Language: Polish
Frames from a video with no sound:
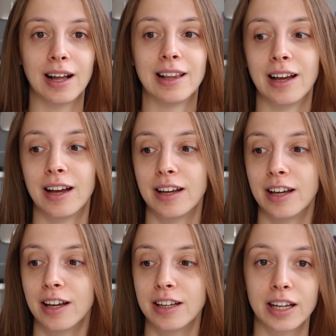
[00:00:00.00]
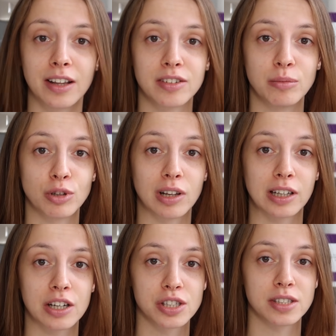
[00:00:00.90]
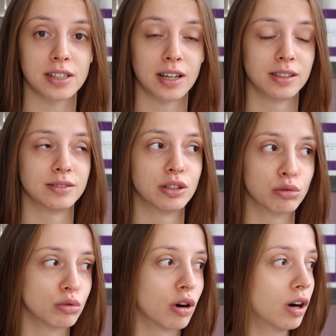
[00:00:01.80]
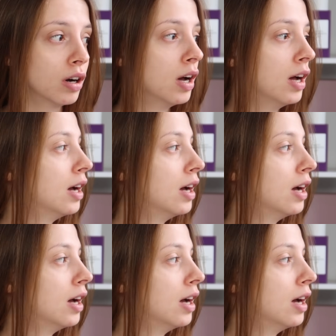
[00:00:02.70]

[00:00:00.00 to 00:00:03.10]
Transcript: ale e, jadę z nim do lekarza za niedługo.